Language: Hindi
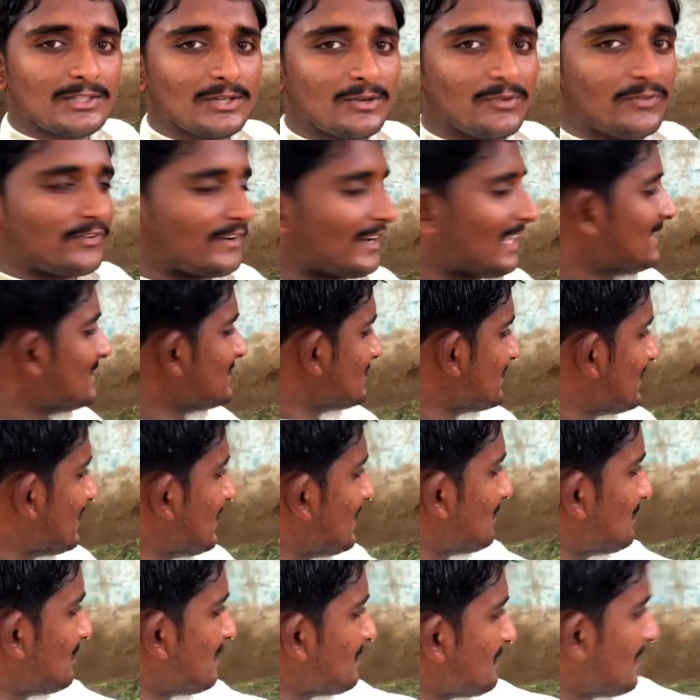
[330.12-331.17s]
तो फ्रेंड्स
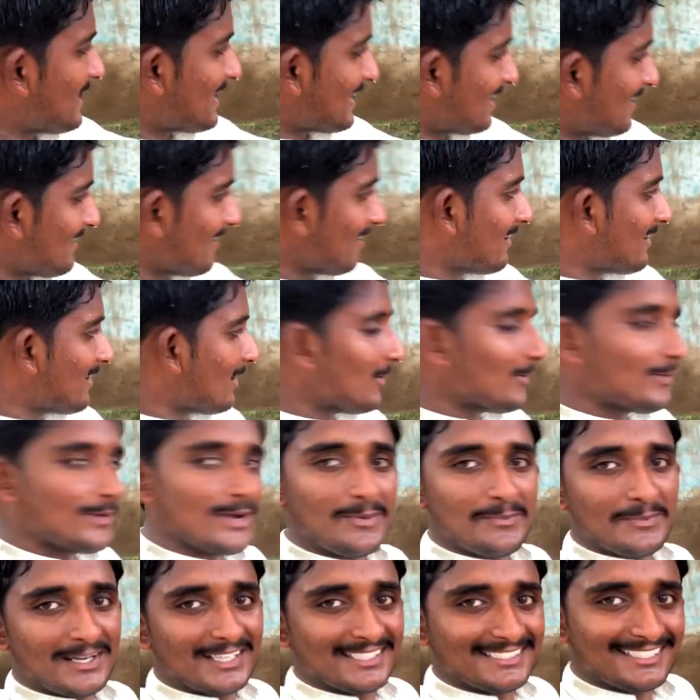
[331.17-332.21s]
ये हमने बकरा रखा हुआ
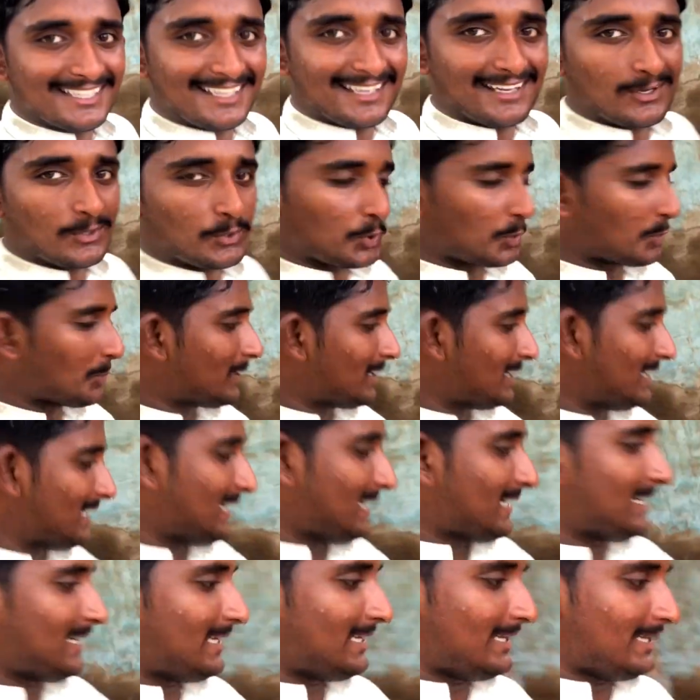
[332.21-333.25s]
है माशाल्लाह कुर्बानी
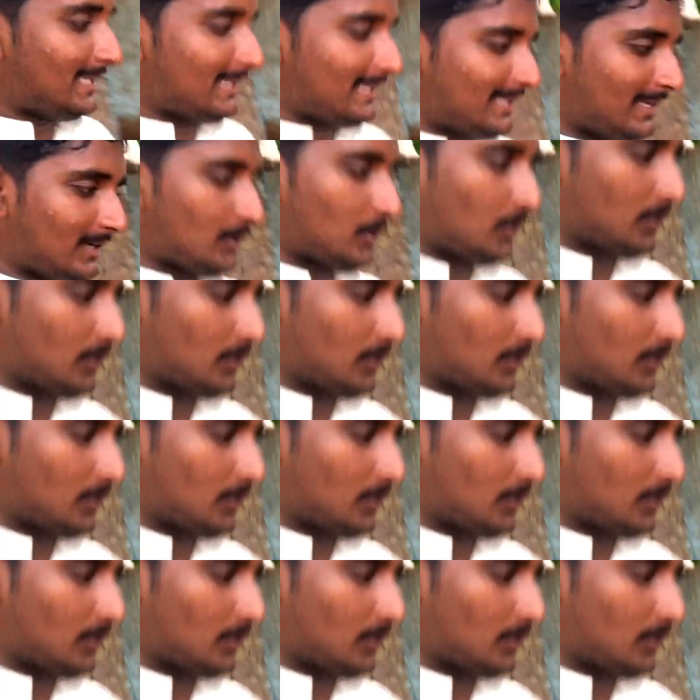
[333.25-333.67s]
के लिए